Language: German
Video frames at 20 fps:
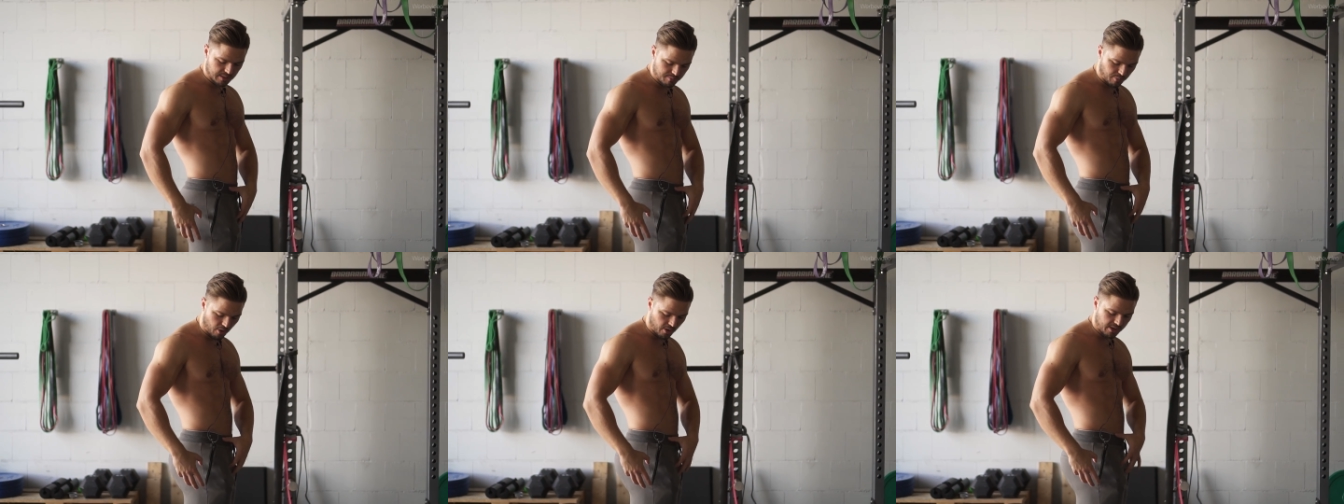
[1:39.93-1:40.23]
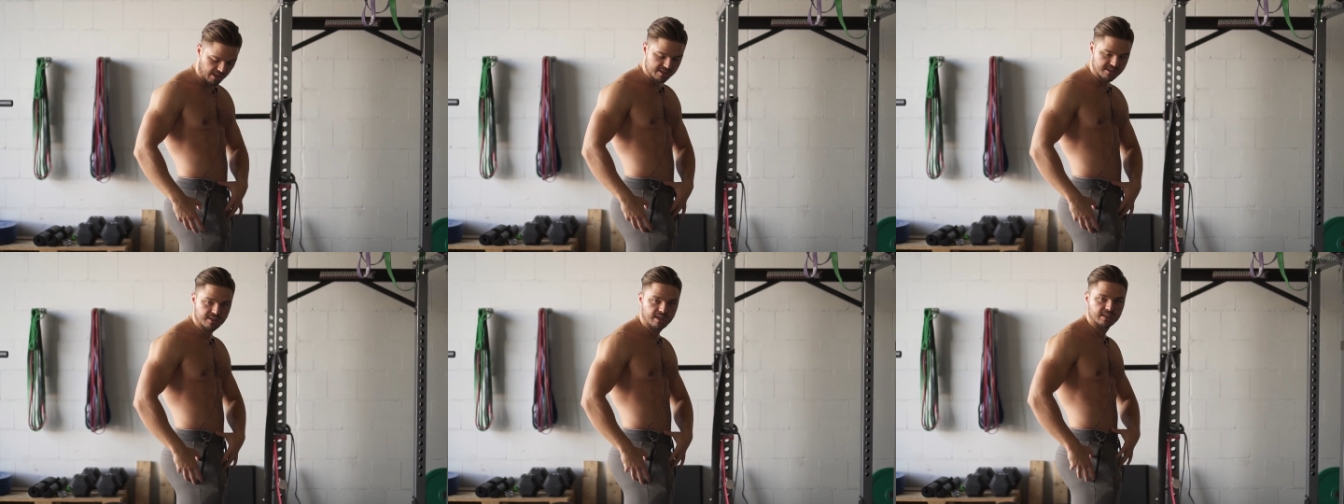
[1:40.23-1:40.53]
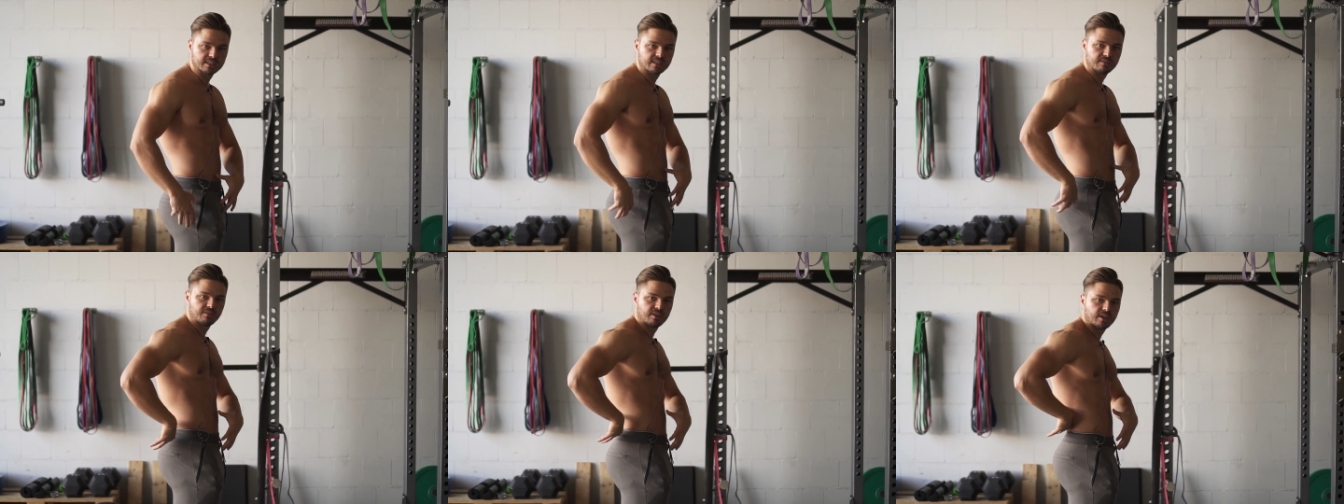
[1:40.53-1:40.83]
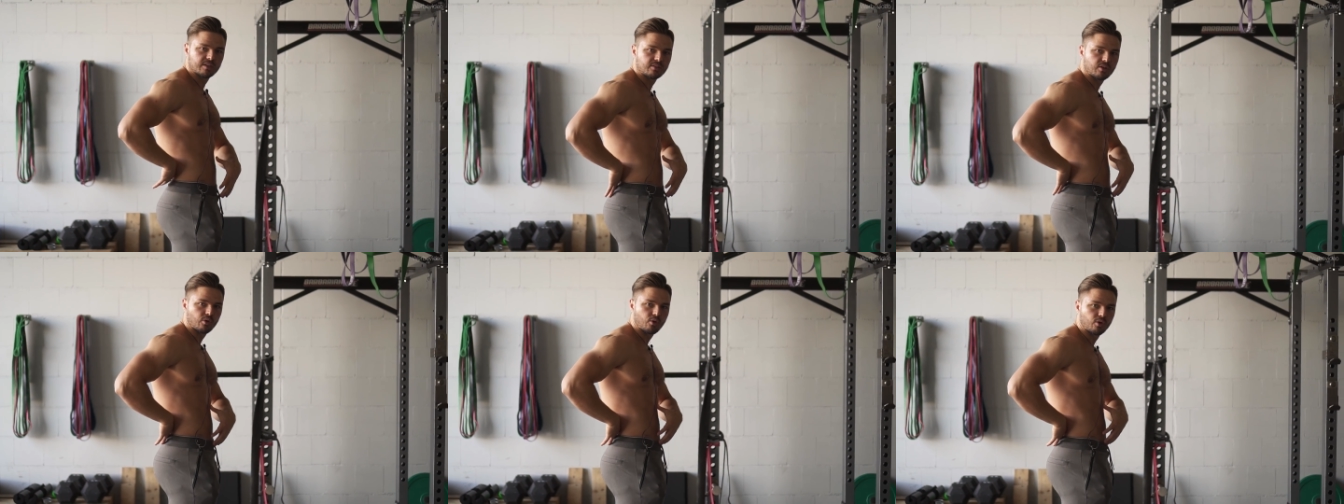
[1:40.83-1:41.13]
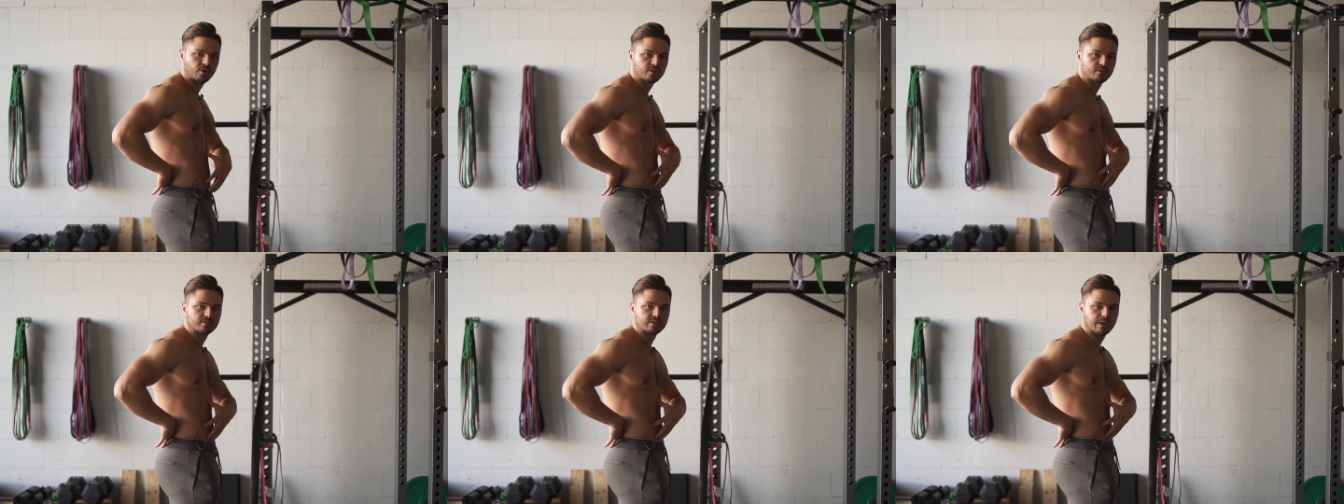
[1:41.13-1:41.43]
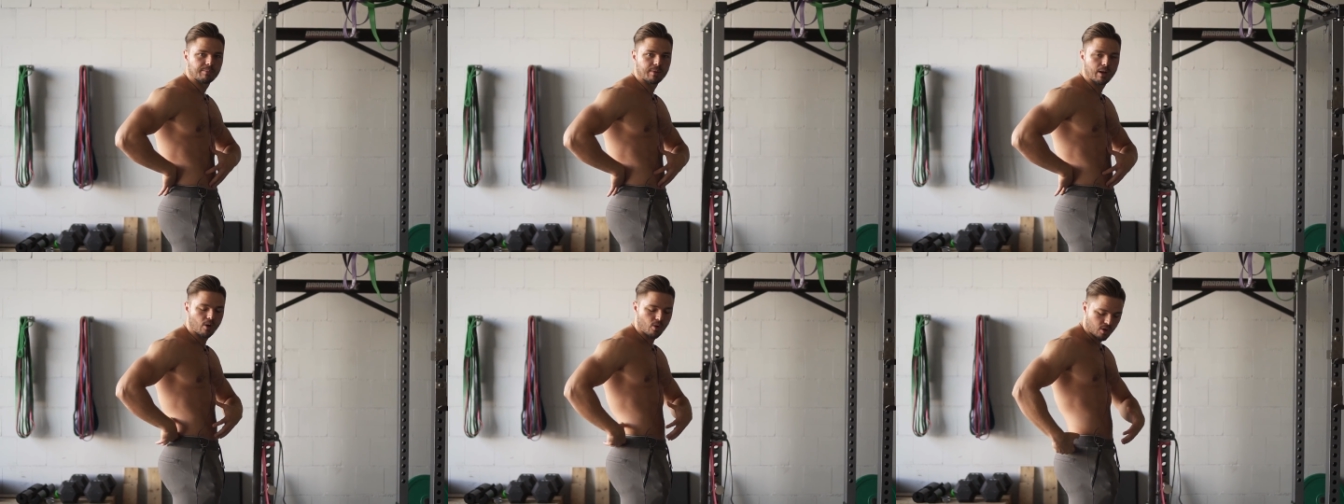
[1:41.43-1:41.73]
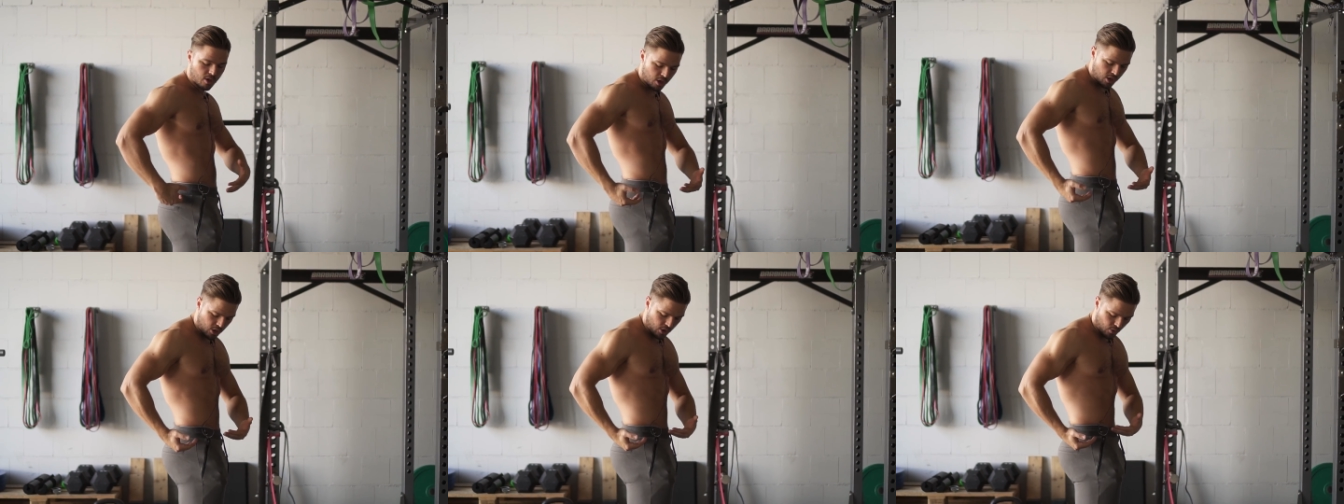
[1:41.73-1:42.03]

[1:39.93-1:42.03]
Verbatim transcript: die Beuger sind aktiviert, der Rücken und der Bauch